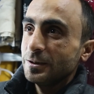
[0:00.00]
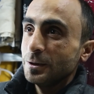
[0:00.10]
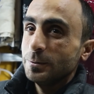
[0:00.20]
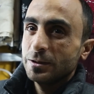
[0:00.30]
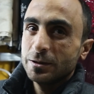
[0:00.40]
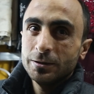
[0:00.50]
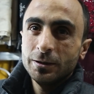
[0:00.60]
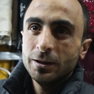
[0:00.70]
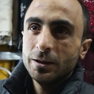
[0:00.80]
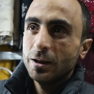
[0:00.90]
قمت
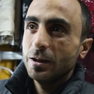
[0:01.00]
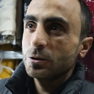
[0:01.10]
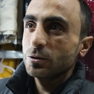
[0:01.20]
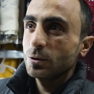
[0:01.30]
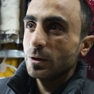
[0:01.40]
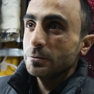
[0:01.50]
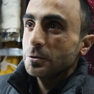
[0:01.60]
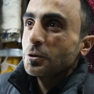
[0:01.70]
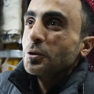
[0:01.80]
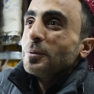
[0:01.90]
قال لي ايش الجواب؟
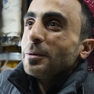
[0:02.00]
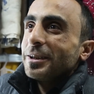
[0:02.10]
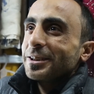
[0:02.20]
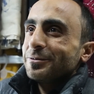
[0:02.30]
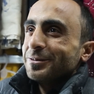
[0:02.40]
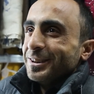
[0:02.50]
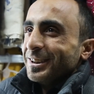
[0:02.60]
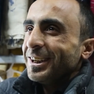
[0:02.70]
قلت له ما بعرف